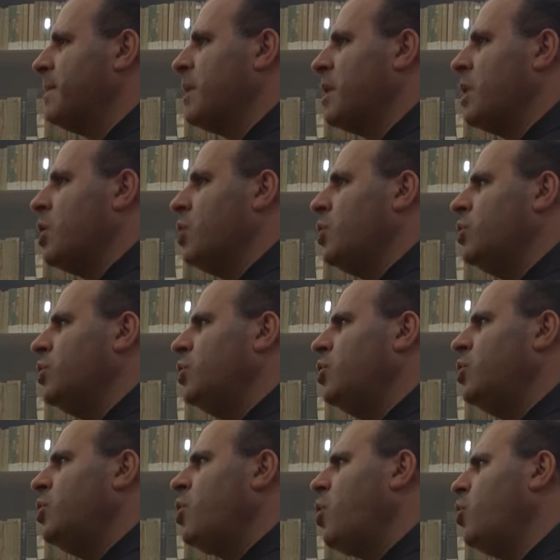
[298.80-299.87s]
il fatto della
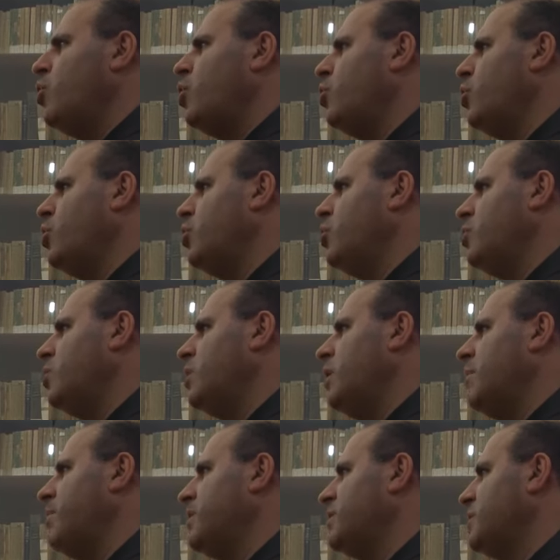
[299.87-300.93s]
lagrimazione. Noi eravamo eravamo
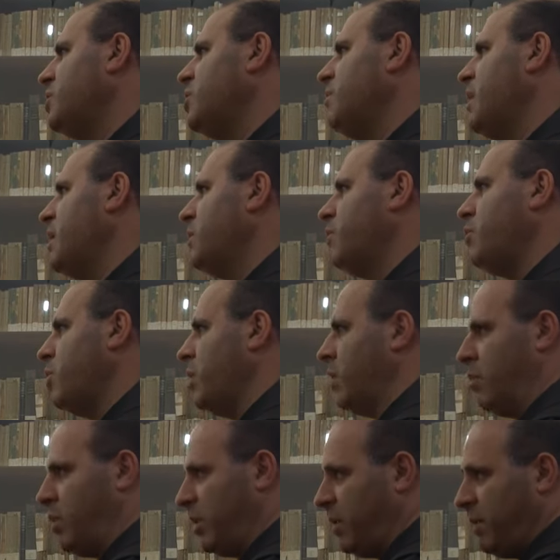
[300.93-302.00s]
già prenotati
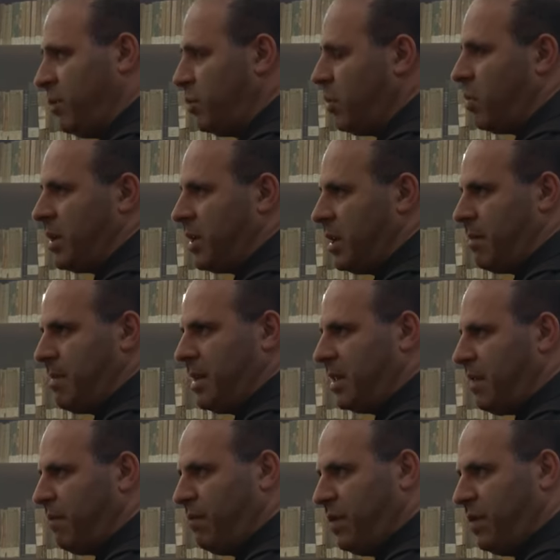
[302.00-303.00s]
precedentemente,